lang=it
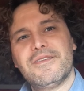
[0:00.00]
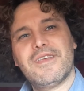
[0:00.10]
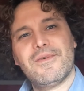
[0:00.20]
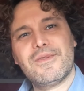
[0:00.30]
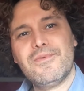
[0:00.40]

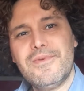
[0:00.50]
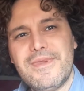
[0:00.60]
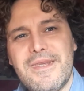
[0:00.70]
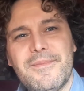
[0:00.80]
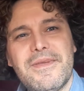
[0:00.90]
Ciao a
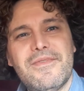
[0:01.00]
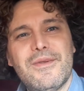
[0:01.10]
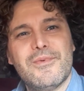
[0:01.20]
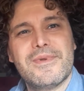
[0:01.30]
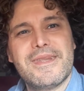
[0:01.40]
tutti e
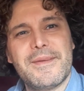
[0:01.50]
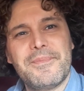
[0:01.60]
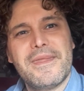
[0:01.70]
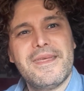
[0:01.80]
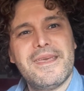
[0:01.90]
benvenuti.
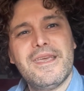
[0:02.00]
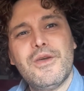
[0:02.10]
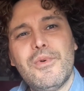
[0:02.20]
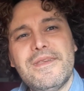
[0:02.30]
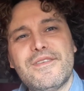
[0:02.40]
In
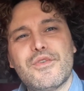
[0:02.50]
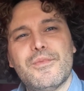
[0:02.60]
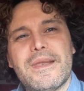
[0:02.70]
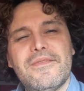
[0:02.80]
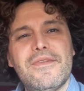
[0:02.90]
questo
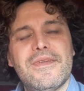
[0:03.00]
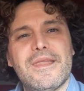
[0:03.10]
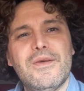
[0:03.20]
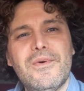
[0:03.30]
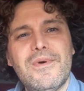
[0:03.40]
breve
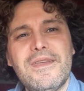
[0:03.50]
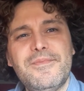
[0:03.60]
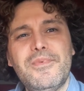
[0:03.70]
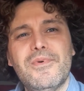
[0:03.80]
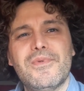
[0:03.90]
video
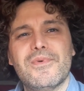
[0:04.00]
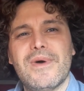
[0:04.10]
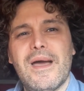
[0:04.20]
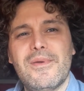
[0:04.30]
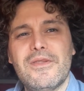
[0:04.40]
rispondo
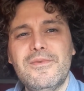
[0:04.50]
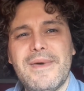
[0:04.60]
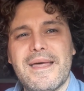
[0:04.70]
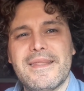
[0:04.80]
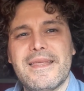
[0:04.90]
a una
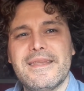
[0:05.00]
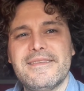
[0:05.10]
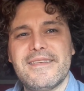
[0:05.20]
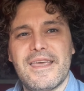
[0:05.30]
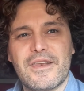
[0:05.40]
domanda di
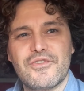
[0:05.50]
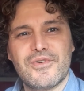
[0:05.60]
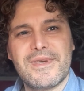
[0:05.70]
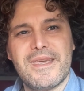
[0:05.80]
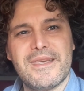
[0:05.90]

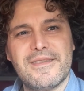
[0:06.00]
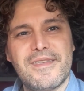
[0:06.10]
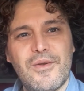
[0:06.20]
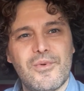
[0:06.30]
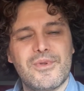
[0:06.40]
Sergio che
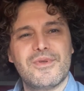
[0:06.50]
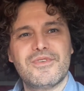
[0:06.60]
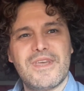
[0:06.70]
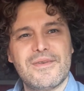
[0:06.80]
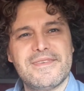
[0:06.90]
saluto.
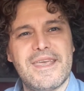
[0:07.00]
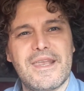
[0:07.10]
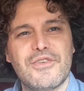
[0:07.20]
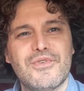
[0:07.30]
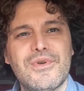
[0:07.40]
Ciao
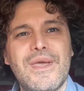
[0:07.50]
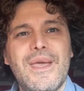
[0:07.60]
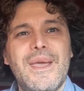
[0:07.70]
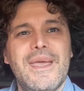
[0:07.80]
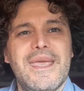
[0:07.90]
Sergio,
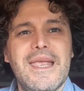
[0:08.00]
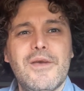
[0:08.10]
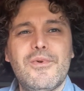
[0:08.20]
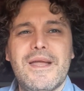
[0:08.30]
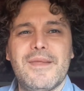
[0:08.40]
il
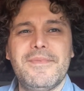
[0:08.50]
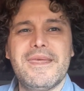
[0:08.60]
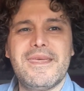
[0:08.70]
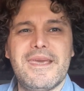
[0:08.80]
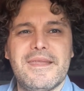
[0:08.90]
quale mi
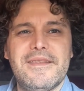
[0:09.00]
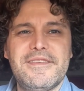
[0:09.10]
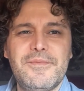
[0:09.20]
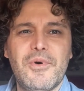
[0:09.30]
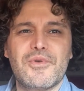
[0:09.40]
chiede
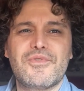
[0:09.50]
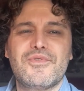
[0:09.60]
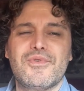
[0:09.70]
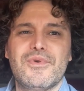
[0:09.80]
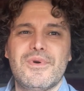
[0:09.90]
se
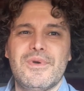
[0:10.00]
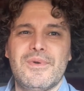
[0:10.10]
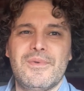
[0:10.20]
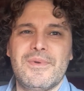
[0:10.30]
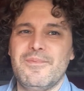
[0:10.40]
posso
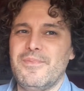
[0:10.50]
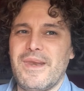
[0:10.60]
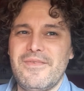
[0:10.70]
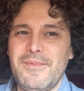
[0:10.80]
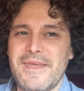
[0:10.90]
eh,
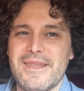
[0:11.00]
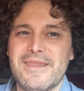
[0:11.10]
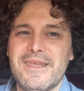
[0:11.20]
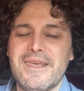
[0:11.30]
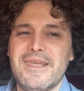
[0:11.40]

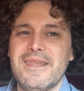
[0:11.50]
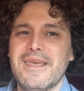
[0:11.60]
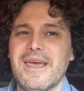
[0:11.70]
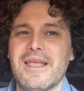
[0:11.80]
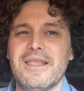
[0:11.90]
brevemente
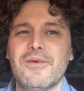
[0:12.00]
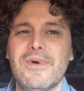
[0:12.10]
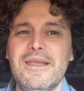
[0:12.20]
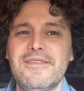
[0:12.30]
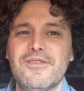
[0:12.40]
indicargli
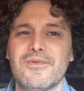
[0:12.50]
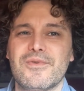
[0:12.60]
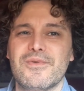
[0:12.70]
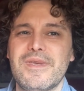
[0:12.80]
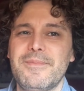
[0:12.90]
quali
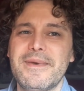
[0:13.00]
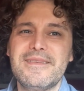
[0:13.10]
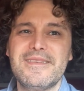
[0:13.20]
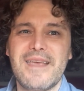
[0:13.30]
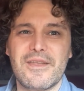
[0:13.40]
sono i
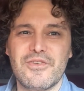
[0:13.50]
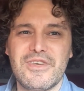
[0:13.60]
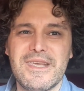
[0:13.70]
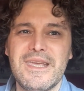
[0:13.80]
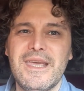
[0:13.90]

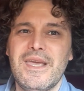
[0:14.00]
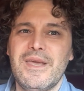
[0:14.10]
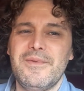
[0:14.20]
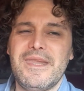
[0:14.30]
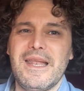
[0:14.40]
passaggi
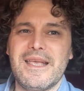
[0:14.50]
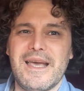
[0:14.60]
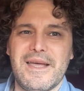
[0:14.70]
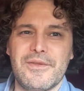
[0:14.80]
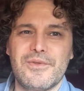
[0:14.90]
nel
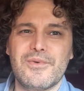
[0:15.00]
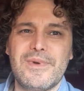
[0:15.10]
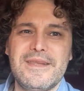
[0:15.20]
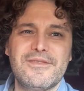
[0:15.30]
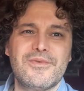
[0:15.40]
canto,
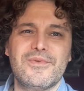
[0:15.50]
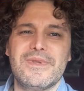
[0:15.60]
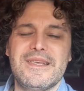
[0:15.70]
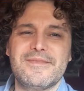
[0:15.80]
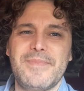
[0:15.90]
quali sono
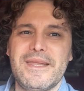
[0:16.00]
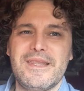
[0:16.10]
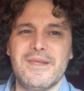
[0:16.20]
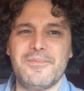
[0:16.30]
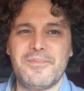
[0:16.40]
gli
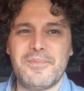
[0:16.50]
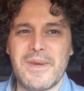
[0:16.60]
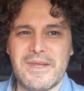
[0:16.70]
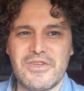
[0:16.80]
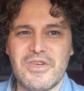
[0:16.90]
aspetti
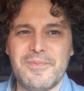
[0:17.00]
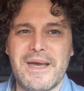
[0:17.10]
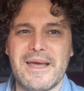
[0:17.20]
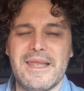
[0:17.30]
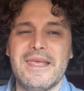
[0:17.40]

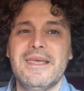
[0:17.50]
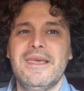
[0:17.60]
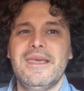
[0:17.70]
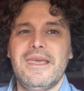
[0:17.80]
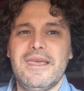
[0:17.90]
principali
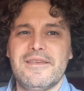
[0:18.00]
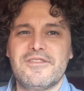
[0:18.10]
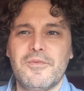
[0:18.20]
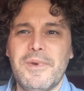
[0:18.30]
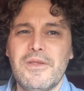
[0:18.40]
e
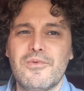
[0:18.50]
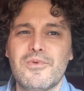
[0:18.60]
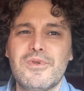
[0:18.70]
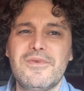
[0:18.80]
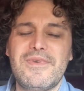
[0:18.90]

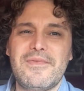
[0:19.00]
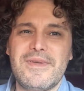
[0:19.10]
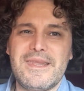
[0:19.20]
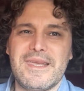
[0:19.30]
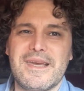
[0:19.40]
soprattutto fa
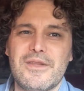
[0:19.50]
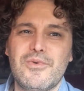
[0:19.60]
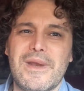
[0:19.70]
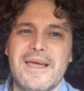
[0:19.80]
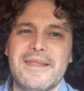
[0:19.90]
fatica
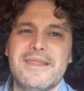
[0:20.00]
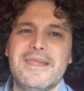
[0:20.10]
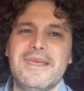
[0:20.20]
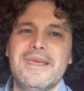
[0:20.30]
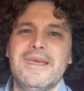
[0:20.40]

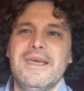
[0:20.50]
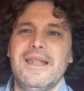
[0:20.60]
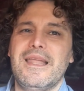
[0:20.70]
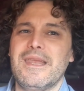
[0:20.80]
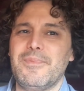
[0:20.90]
durante
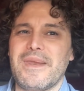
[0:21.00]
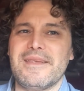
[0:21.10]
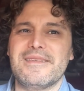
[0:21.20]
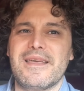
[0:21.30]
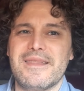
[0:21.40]
la
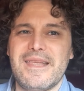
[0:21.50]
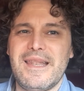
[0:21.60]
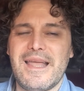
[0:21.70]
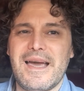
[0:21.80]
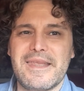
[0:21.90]
ripresa
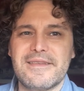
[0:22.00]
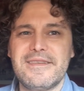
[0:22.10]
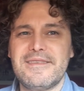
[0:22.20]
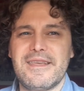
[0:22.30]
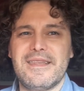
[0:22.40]
dell'aria,
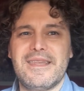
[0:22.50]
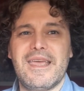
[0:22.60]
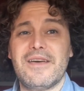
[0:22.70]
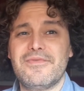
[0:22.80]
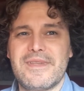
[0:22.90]
si sente
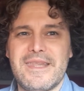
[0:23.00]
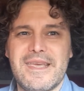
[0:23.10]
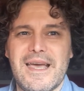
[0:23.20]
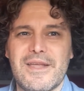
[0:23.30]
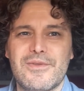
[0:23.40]

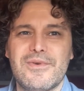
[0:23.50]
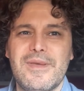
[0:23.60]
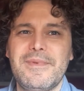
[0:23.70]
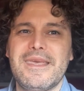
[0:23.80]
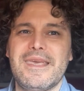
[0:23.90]
affaticato e
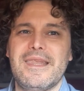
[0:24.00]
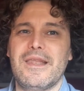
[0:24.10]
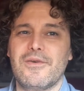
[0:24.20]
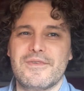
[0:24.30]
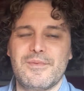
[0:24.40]
mi chiede
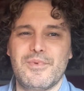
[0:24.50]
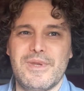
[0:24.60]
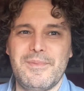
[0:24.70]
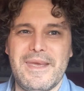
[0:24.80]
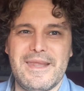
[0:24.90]
da cosa può
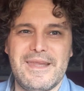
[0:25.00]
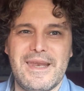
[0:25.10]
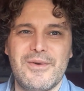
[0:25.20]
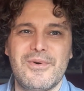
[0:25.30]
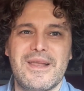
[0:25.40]

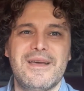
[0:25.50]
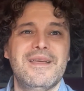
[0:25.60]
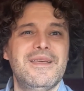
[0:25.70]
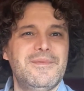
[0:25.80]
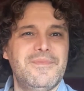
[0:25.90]
dipendere. Ora
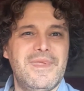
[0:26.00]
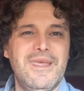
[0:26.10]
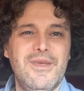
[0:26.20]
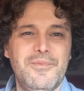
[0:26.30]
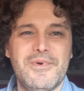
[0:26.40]
eh,
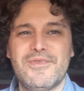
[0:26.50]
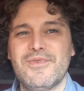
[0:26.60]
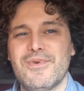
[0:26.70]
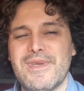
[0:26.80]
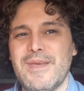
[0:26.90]
io
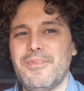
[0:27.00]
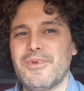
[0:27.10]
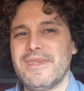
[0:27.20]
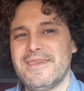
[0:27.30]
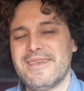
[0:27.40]
posso
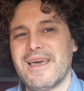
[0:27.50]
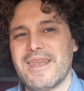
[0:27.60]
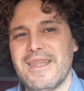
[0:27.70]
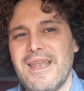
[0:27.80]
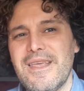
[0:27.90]
ipotizzare
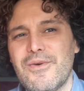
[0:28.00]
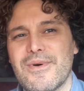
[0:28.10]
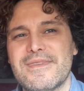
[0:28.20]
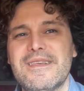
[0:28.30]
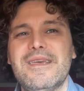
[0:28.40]
delle
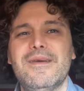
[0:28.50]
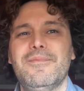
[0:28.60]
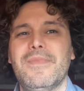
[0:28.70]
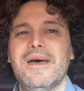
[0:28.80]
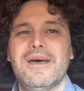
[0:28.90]
cose,
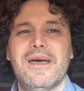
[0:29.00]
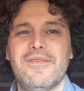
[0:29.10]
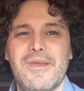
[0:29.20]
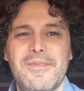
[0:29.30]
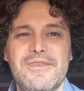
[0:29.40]
ma
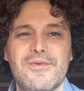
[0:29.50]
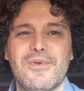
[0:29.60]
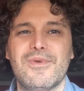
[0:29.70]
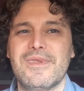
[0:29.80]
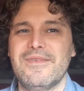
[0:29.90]
avrei
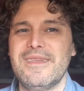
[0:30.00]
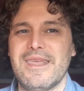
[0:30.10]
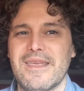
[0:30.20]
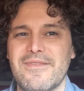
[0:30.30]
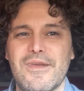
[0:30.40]
bisogno di
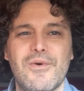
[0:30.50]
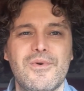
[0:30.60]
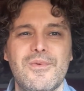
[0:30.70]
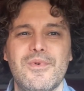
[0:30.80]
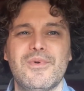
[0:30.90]
vedervi o
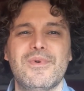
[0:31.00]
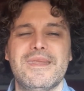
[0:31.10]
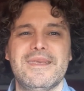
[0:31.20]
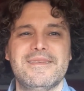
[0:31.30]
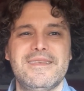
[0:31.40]
comunque
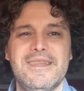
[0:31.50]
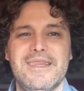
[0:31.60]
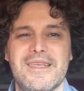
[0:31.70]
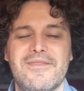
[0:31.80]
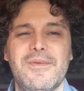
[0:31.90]
di
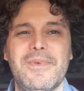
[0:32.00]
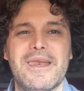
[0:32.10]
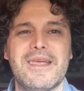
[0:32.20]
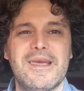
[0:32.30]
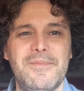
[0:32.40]
sentirvi
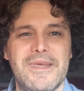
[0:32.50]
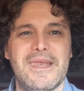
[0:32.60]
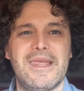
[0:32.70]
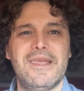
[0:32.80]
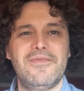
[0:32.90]
per
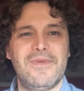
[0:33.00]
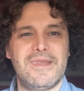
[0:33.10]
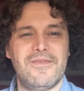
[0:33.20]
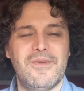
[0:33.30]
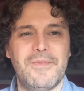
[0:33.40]
capire
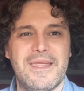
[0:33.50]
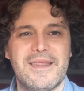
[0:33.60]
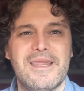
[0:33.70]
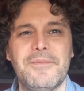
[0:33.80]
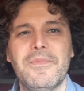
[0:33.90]

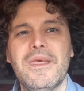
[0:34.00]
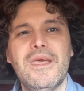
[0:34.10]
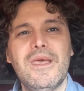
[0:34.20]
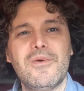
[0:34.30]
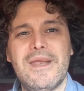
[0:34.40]
effettivamente
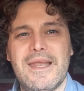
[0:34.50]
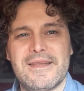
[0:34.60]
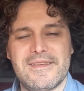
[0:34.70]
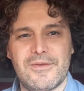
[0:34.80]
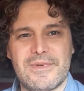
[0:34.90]
qual è la
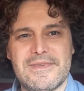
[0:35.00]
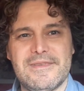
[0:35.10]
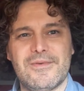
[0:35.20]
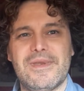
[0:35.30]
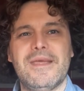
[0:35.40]

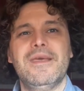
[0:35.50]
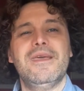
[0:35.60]
situazione.